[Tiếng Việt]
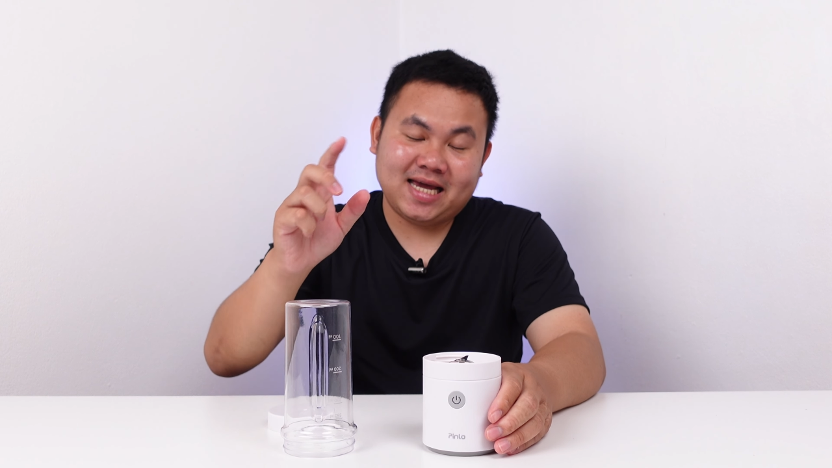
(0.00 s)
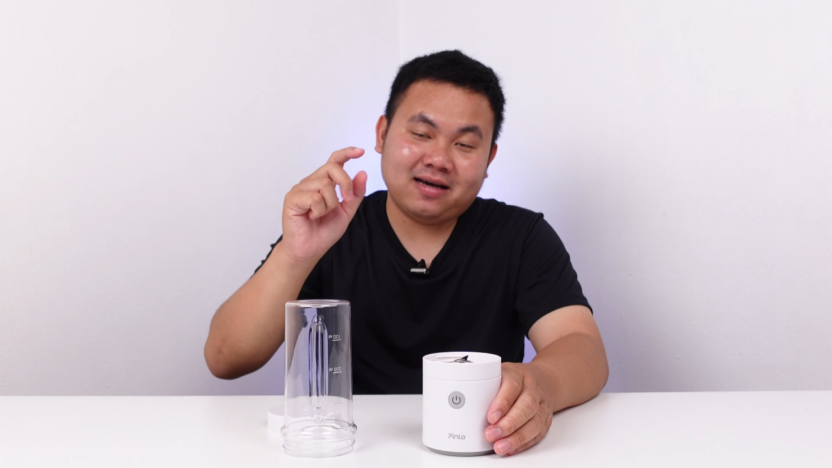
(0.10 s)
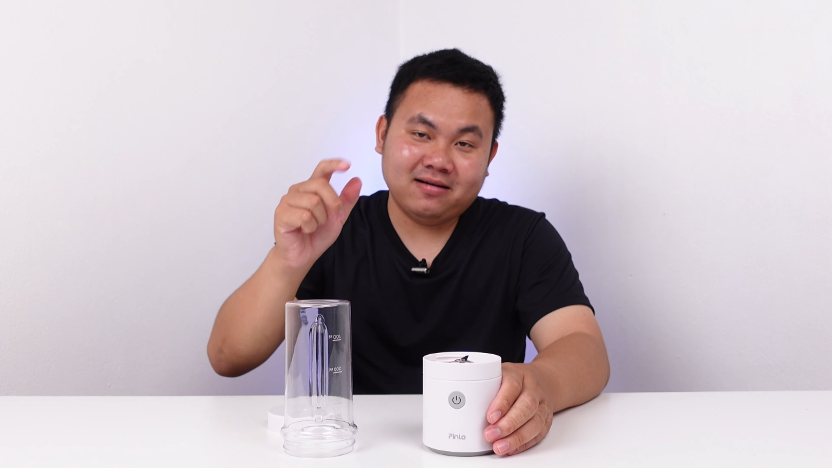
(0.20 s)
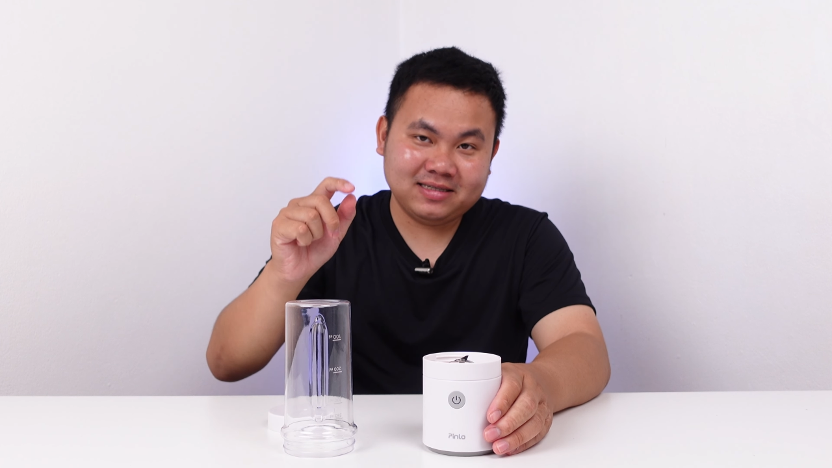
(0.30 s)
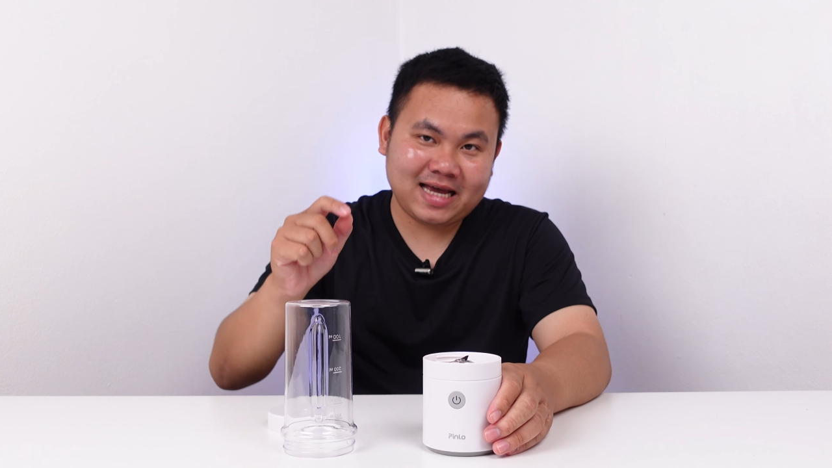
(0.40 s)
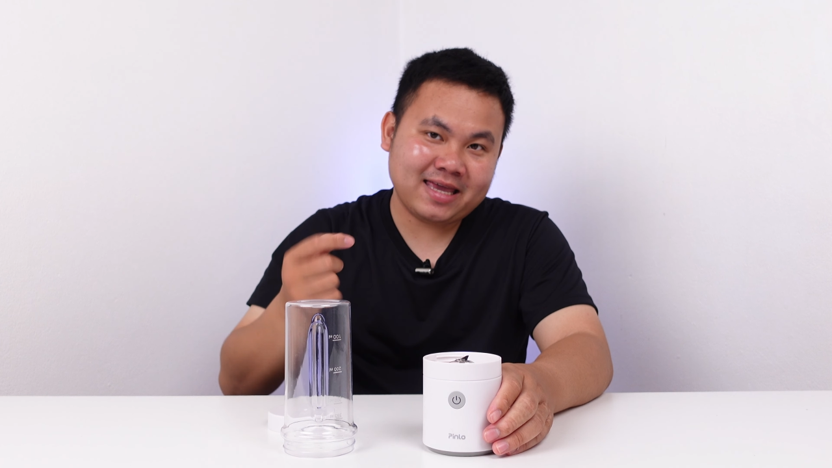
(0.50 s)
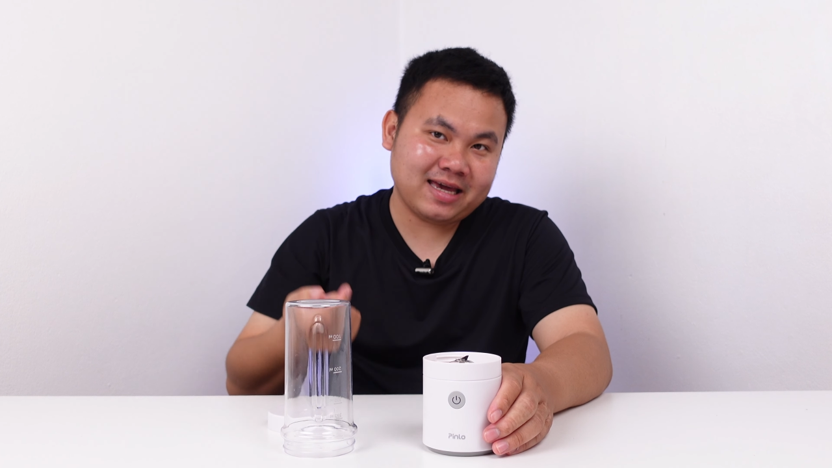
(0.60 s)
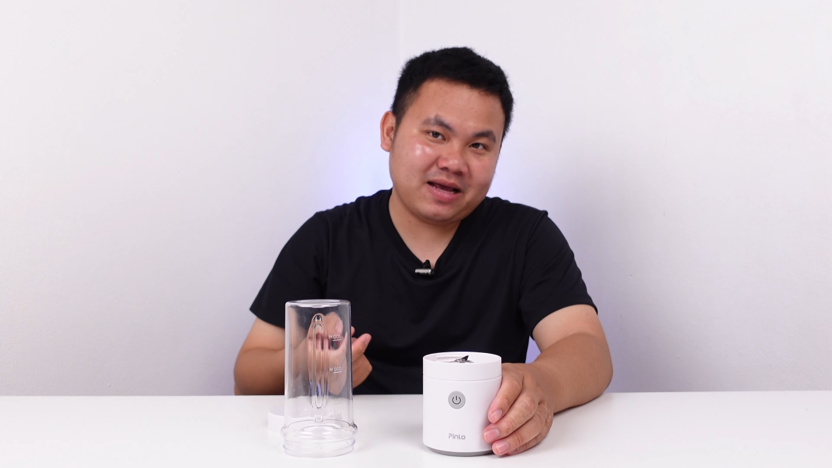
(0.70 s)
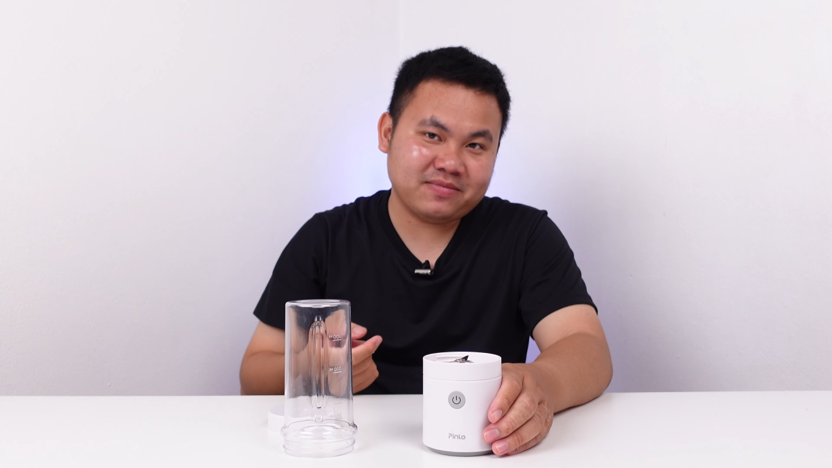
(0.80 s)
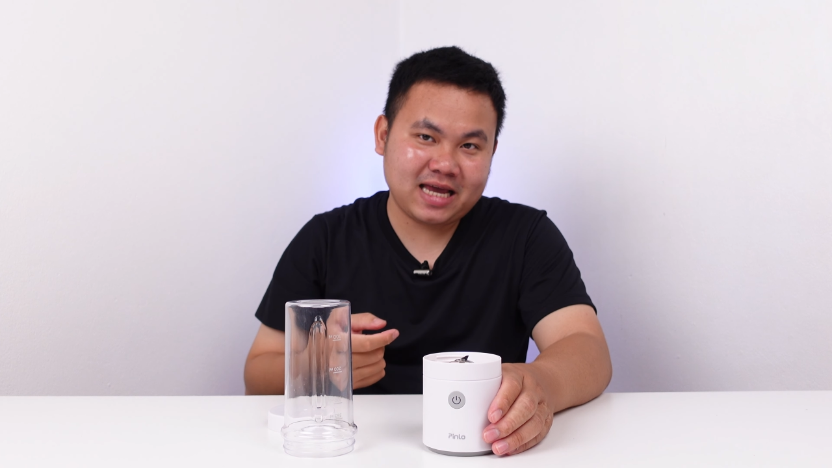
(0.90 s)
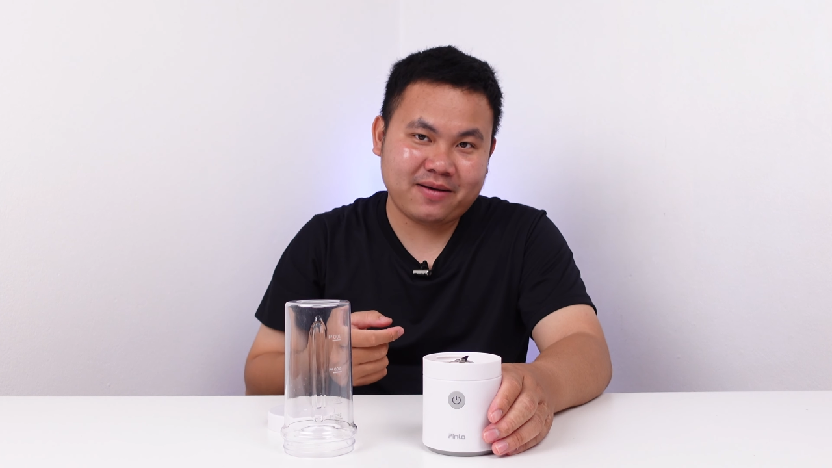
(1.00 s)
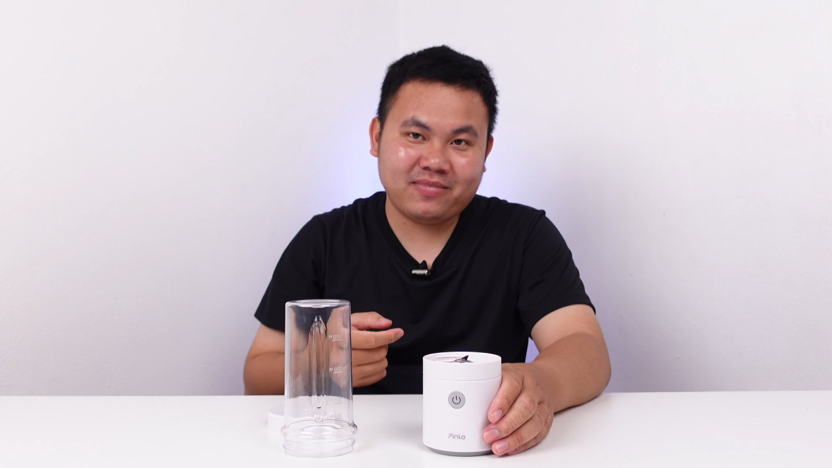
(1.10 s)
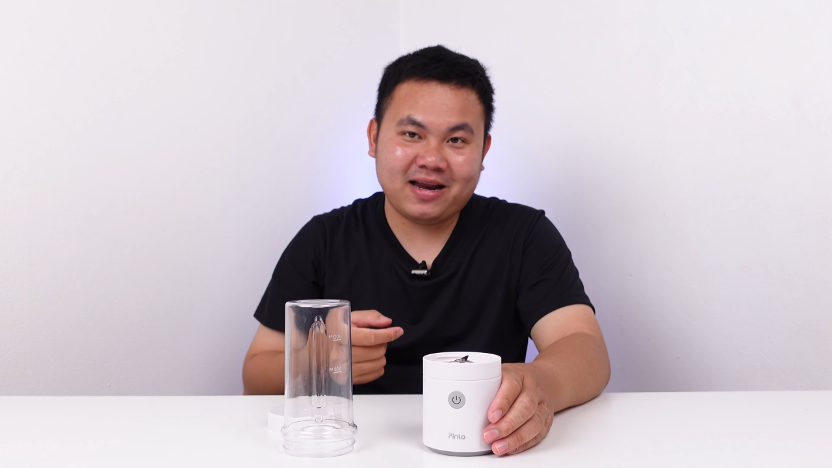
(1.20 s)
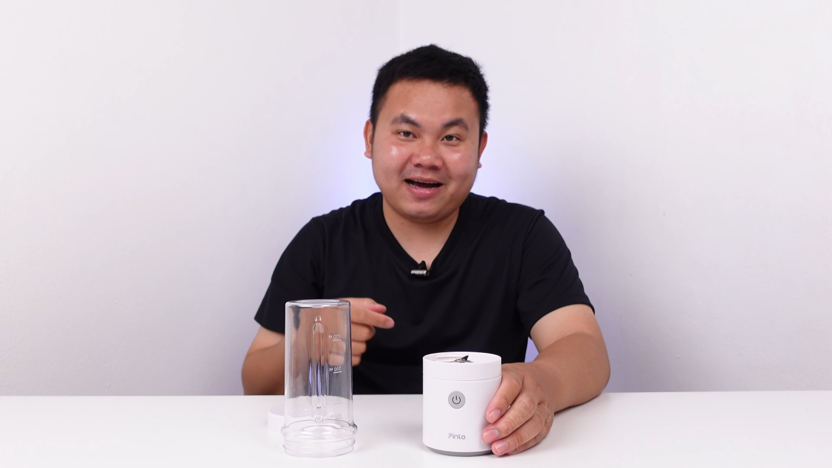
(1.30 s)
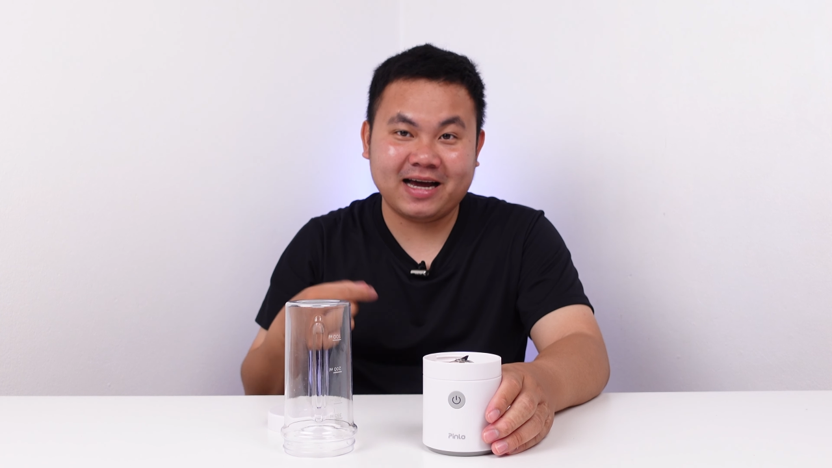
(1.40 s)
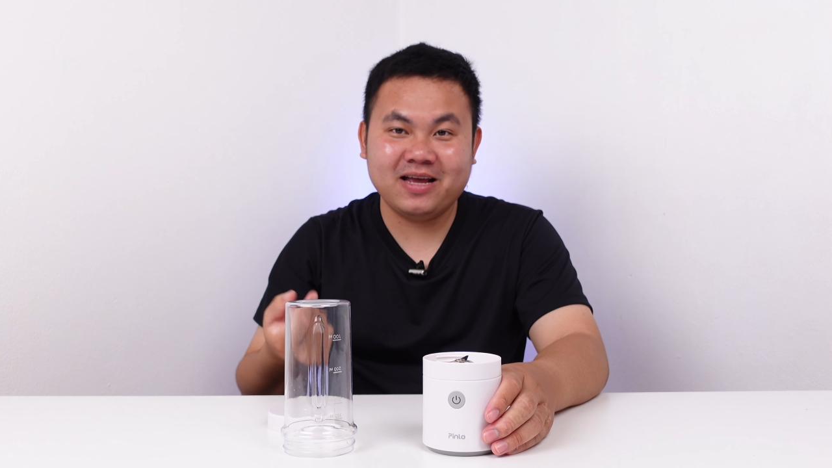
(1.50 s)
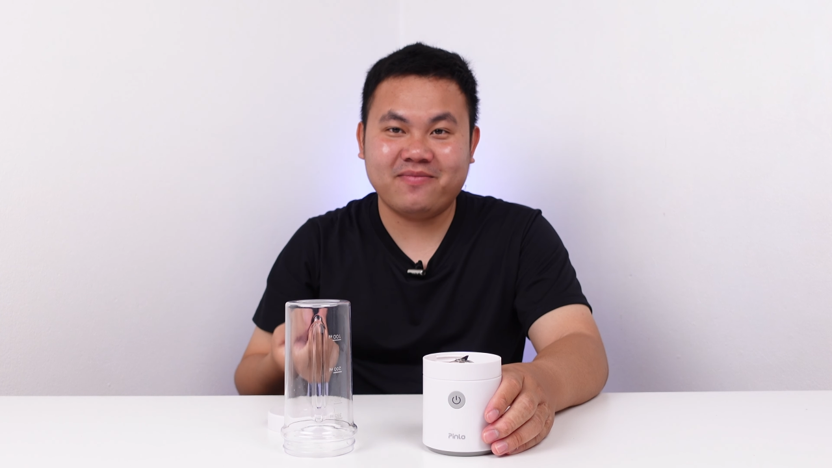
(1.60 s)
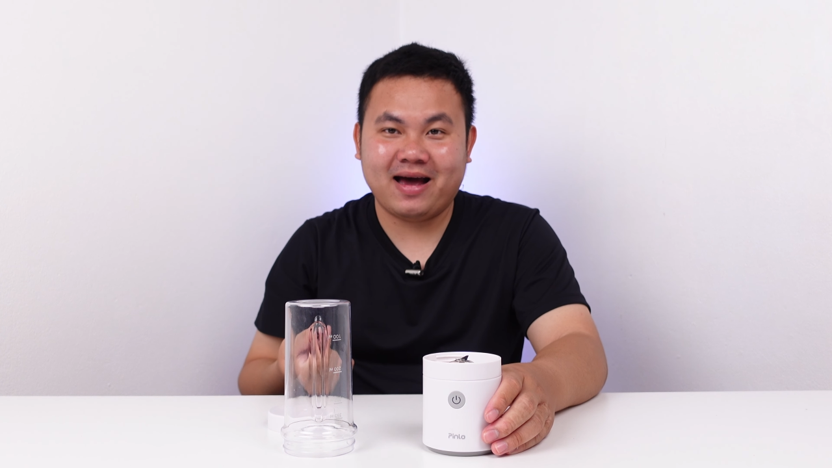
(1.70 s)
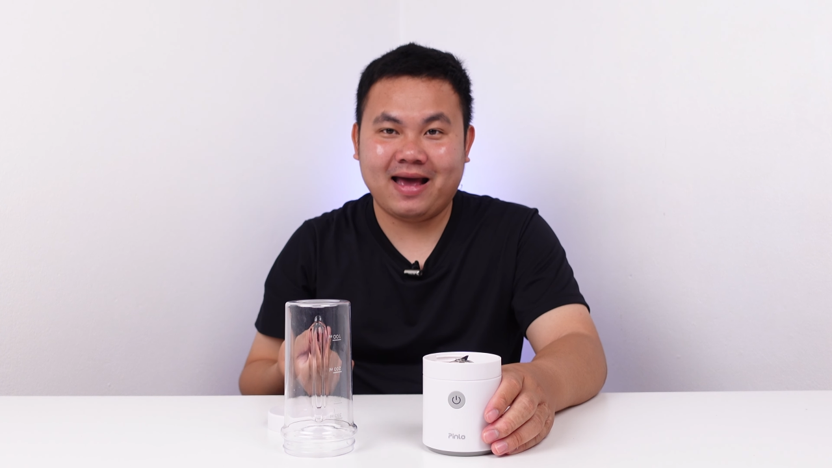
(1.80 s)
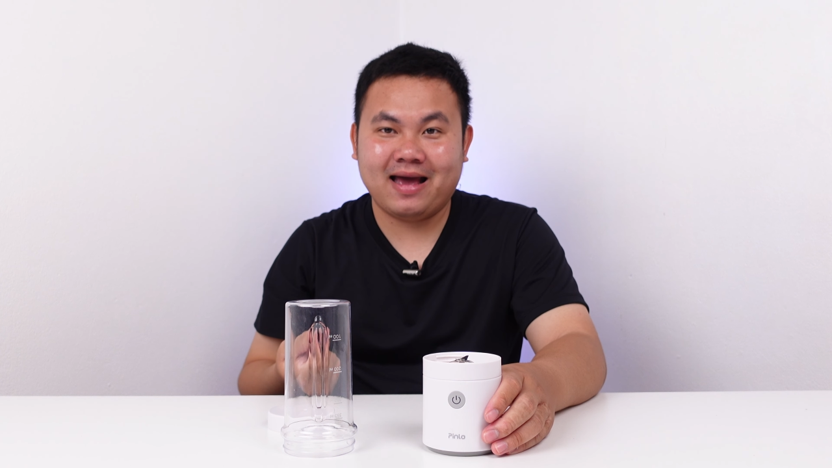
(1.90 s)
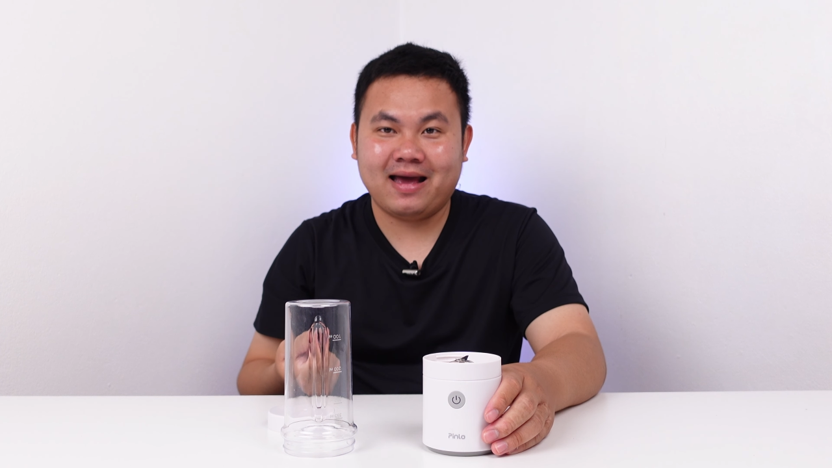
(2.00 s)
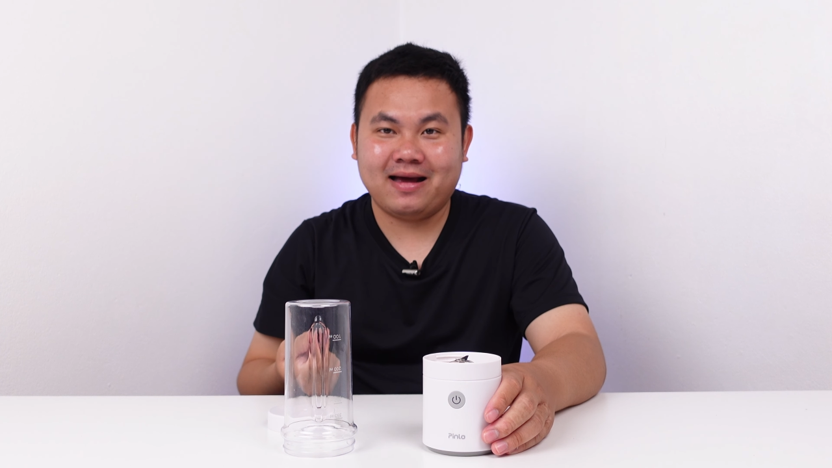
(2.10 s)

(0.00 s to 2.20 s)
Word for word: thử xay cho anh em xem là khi mà